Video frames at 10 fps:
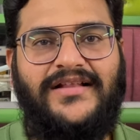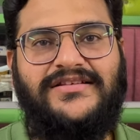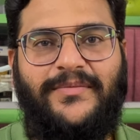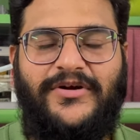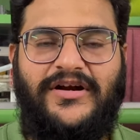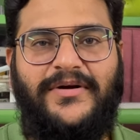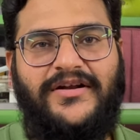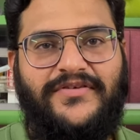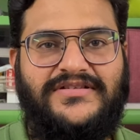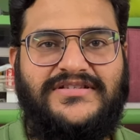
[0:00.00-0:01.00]
அதுக்கப்புறம் நம்ம
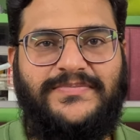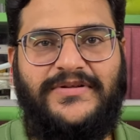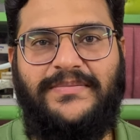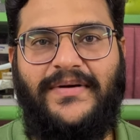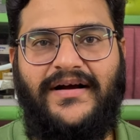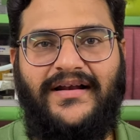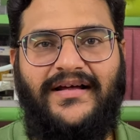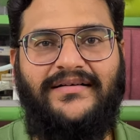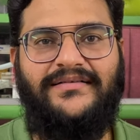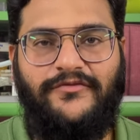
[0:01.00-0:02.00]
டிஃப்ரென்சஸ் பற்றி
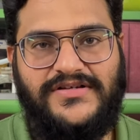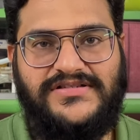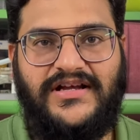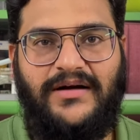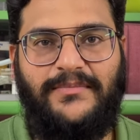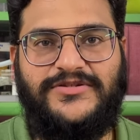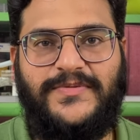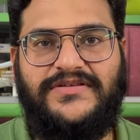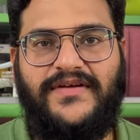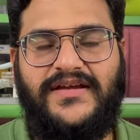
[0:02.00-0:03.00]
பார்க்கலாம் ஃபஸ்ட்டு காமன்
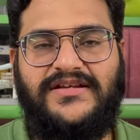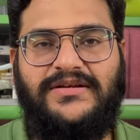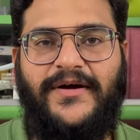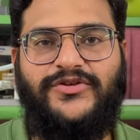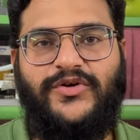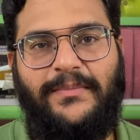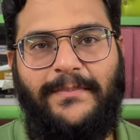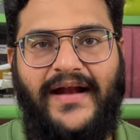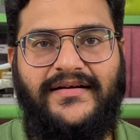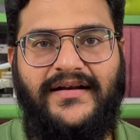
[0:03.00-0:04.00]
ஸ்பெசிஃபிகேஷன் பார்த்தோன்னா
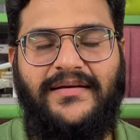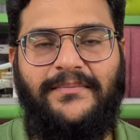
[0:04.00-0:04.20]
பேட்ரி